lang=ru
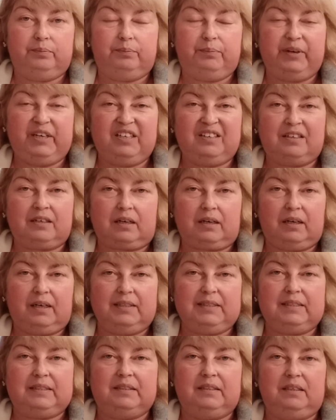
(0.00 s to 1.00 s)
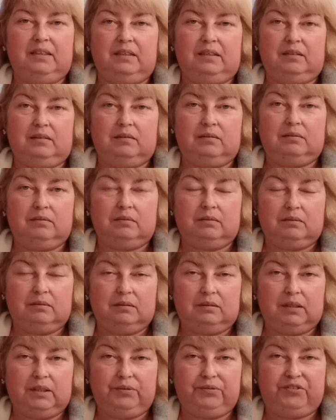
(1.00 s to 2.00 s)
прекрасный
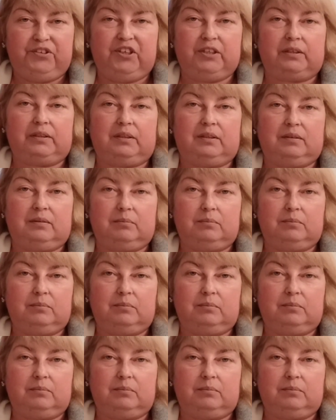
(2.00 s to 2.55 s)
эффект.